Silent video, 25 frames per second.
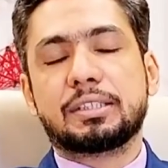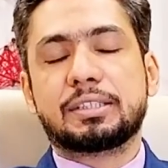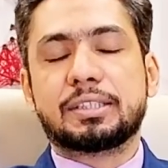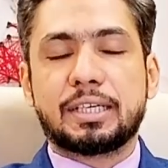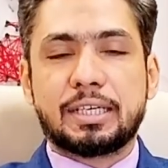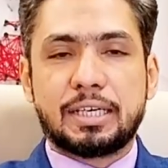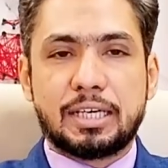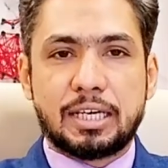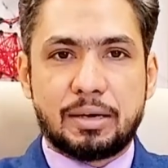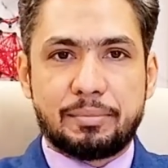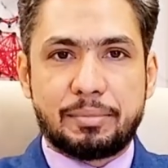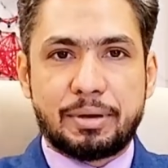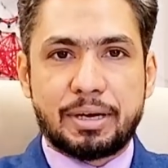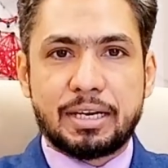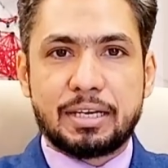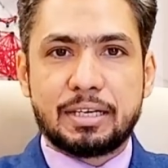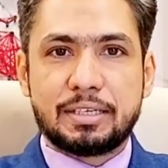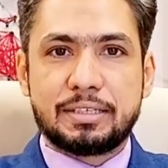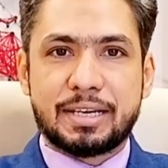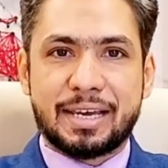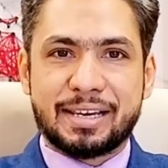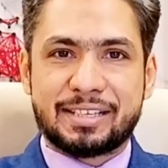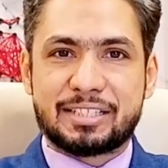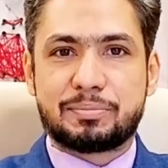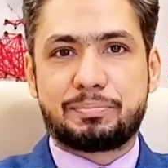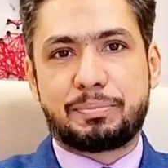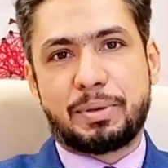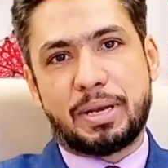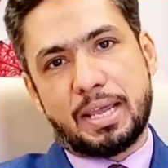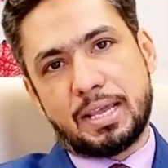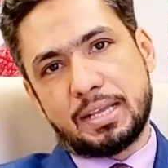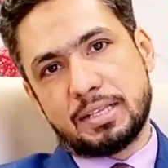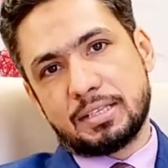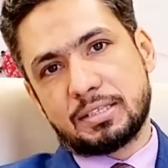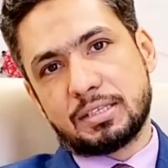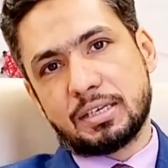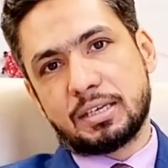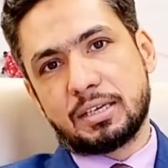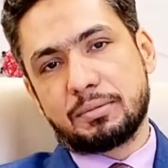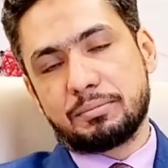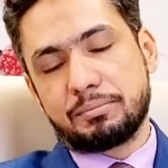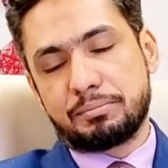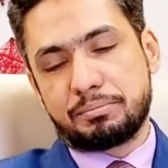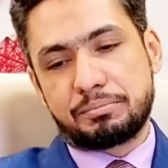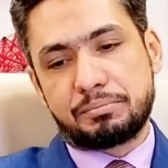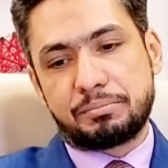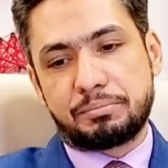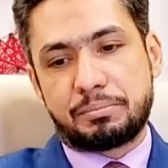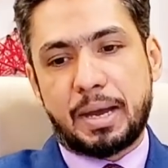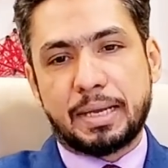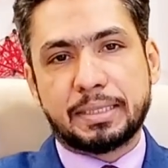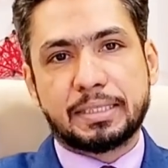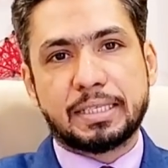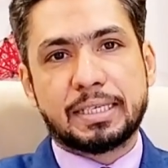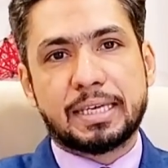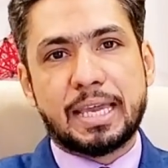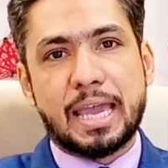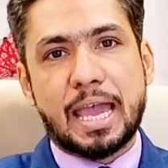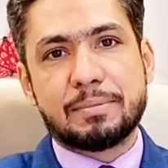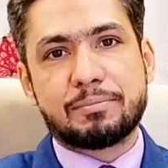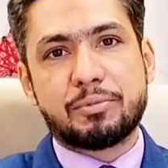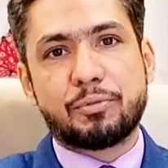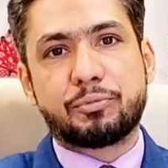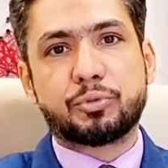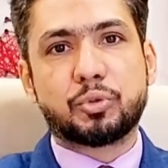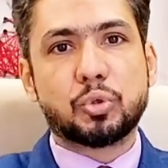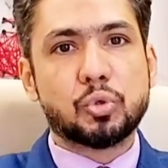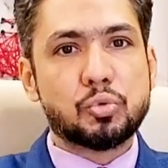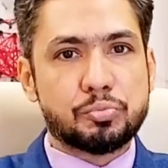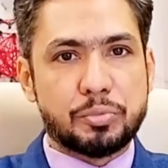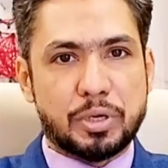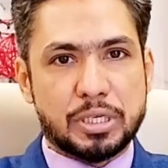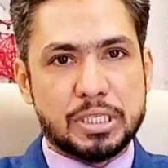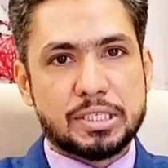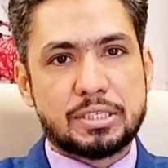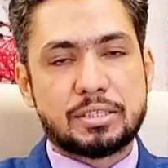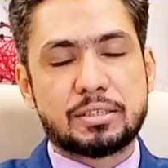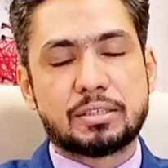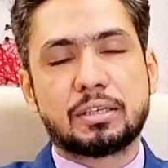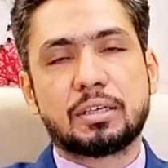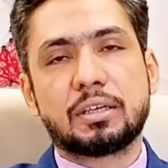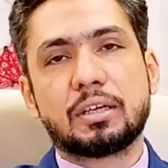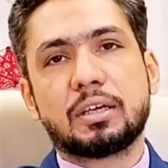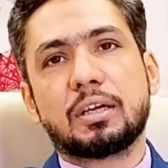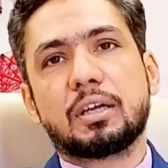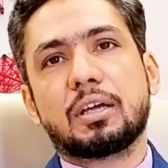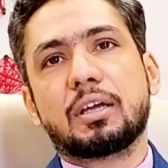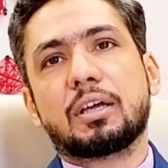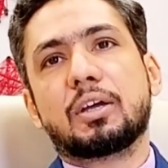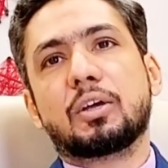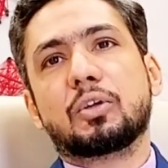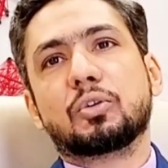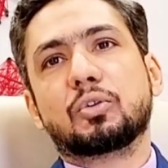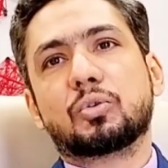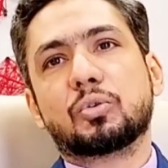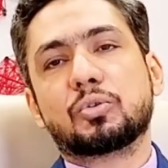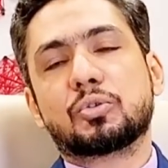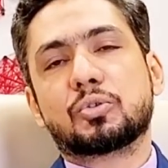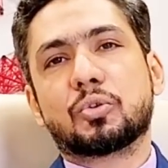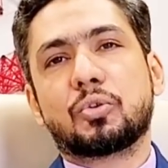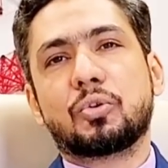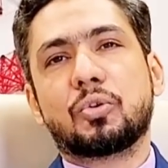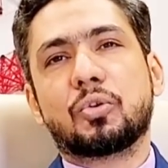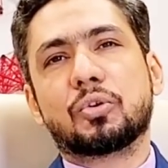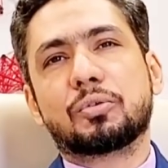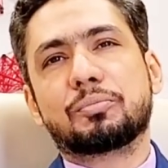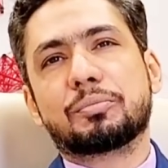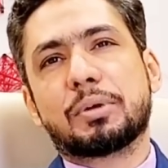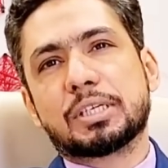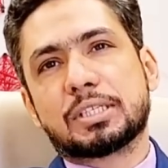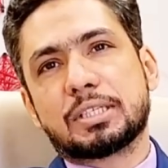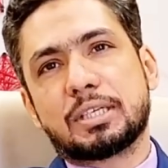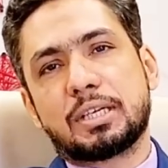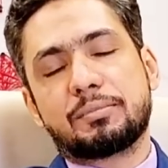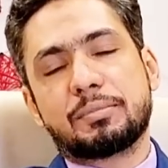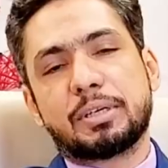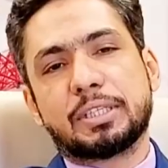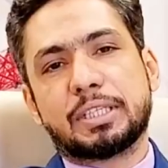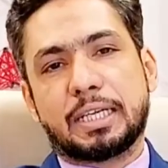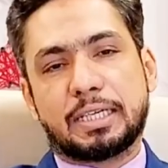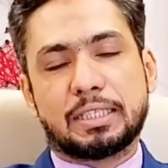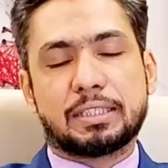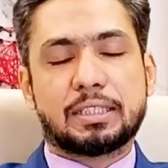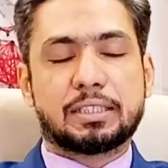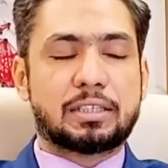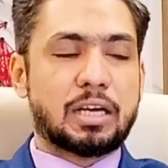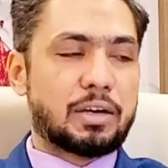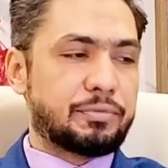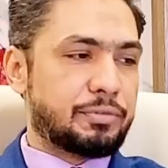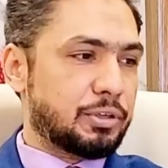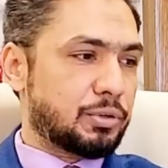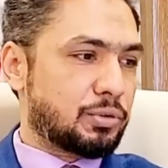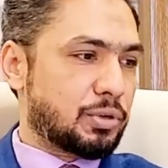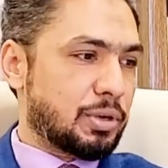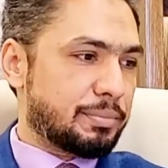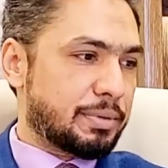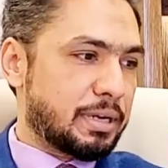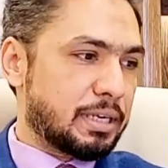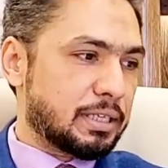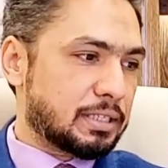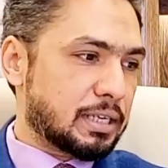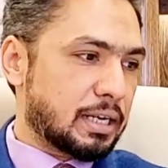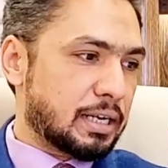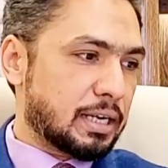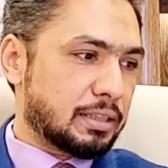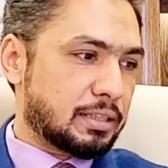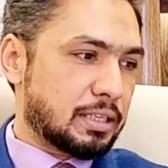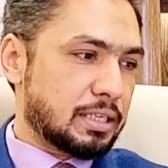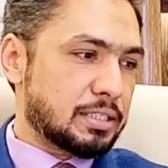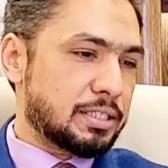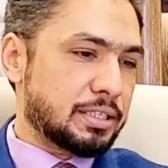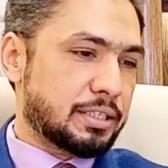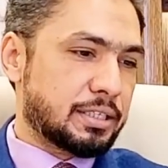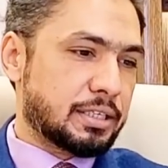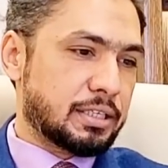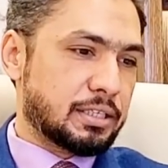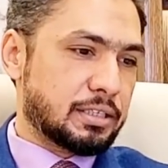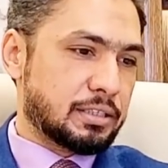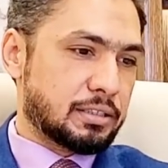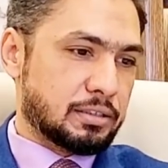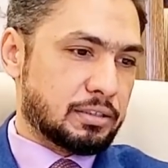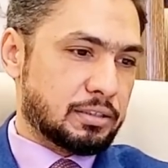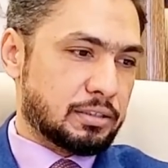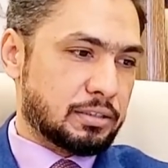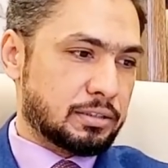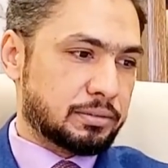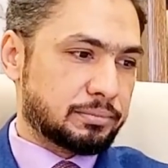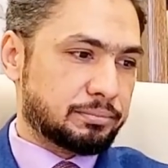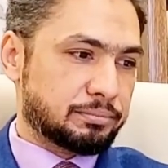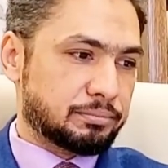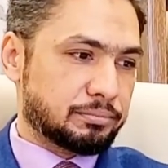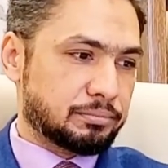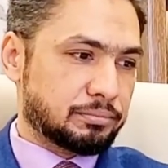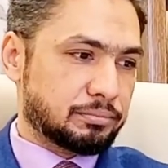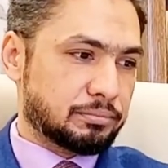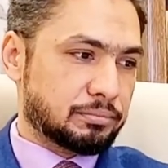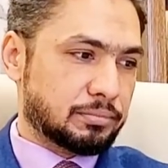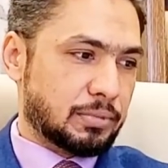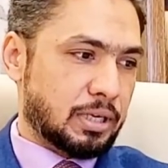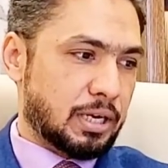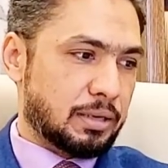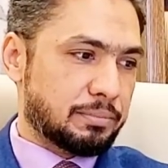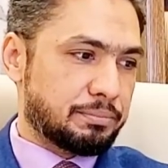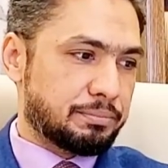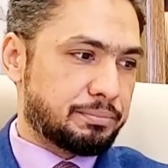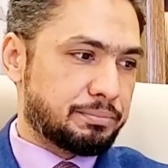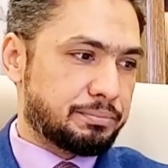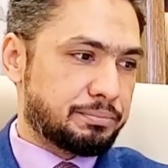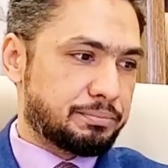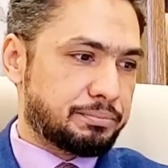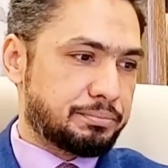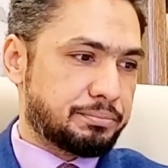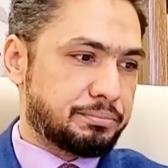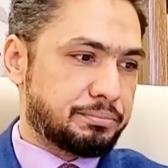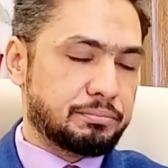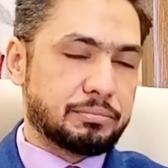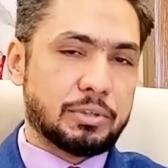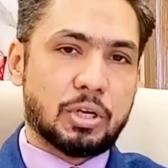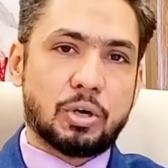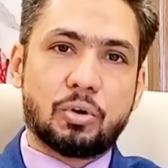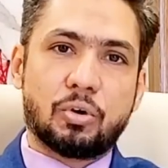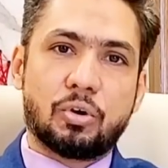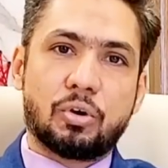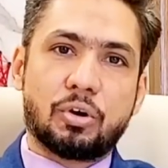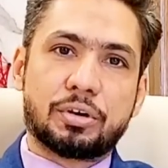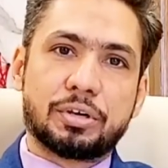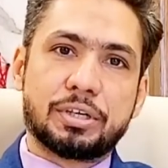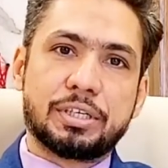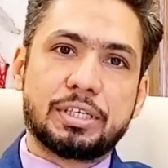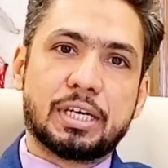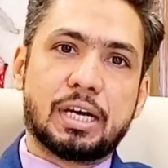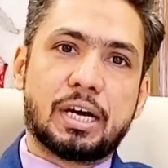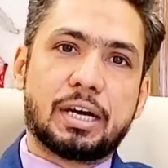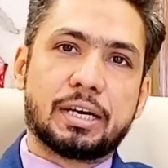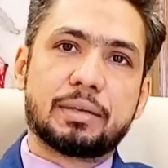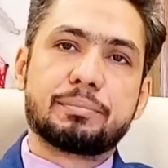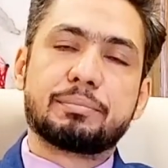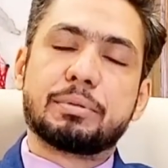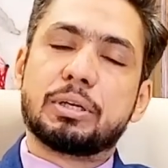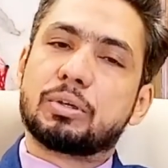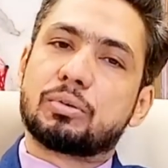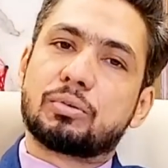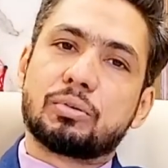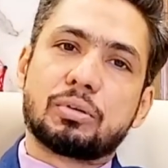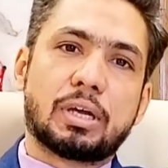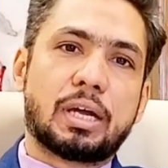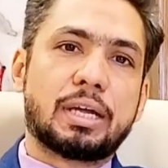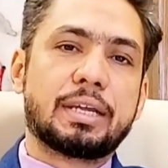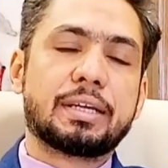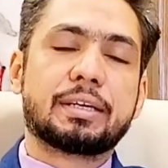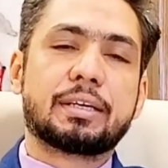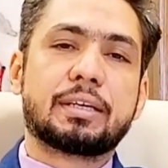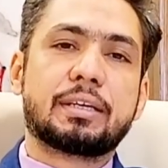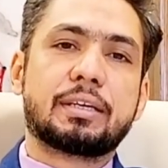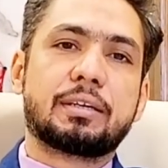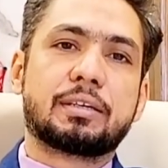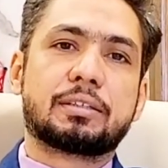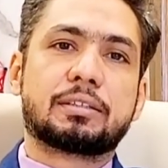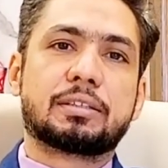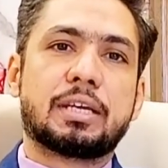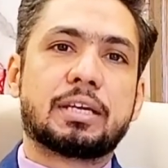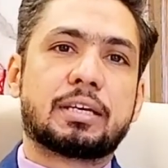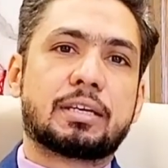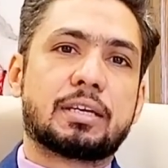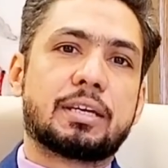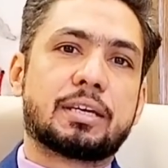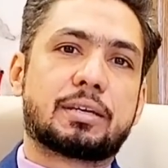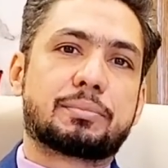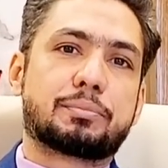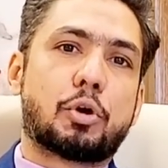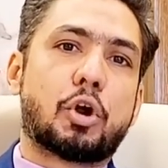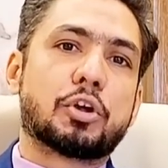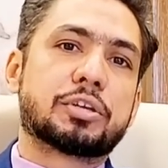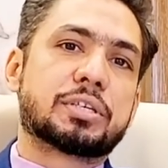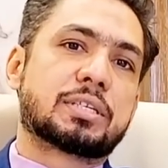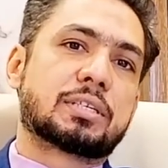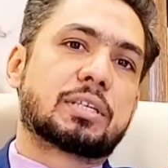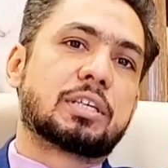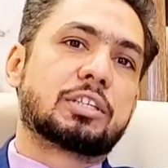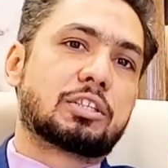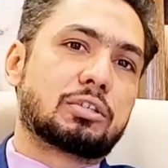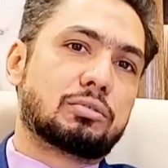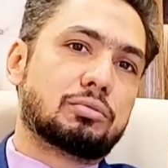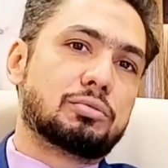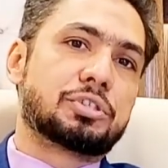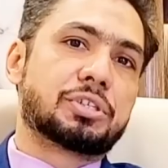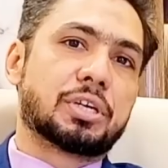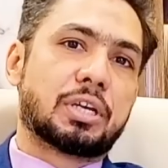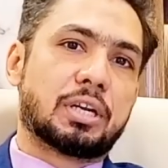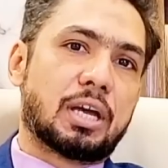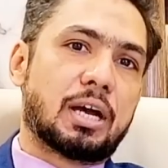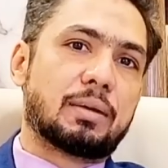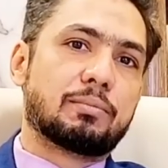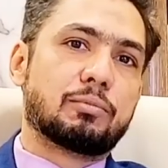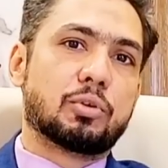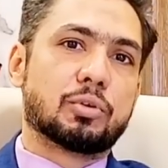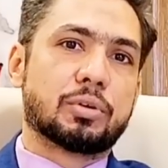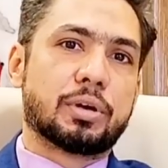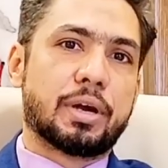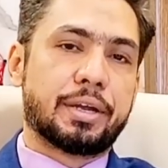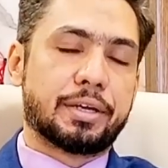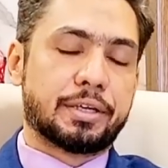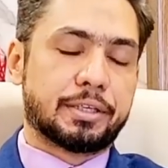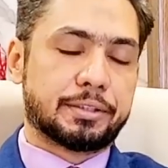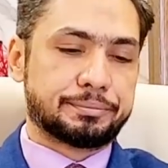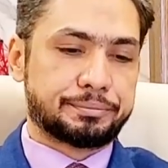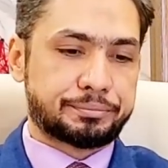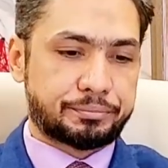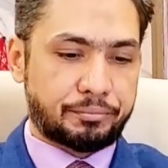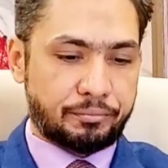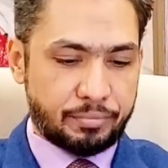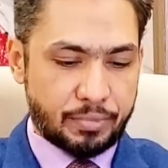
ये हमारे नेक्स्ट प्लान्स हैं बाय द गैप ऑफ टू मंथ्स तो जो लोग माशाल्लाह मैं देख रहा था काफ़ी कमेंट कर रहे थे जी कि आप लाहौर नहीं आ रहे बिल्कुल आएंगे एक एक, एक प्रोसेस के थ्रू इनशाला हम लोग आएंगे